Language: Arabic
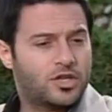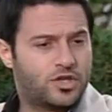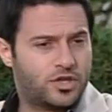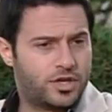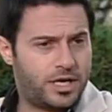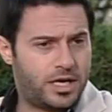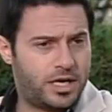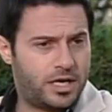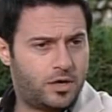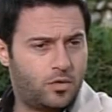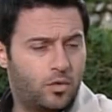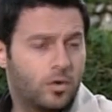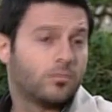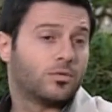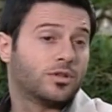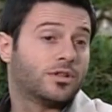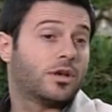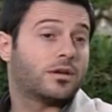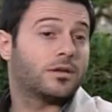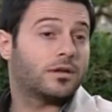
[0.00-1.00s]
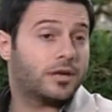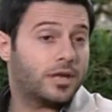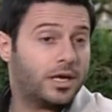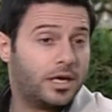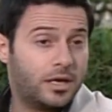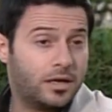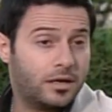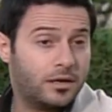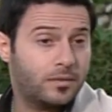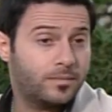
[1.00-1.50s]
وكان بصدد
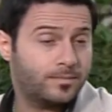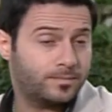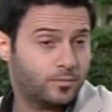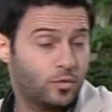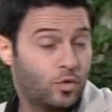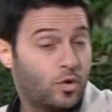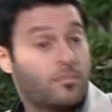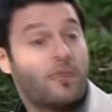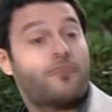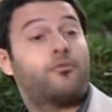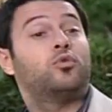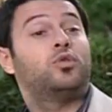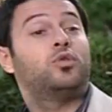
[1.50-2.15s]
تصوير بنت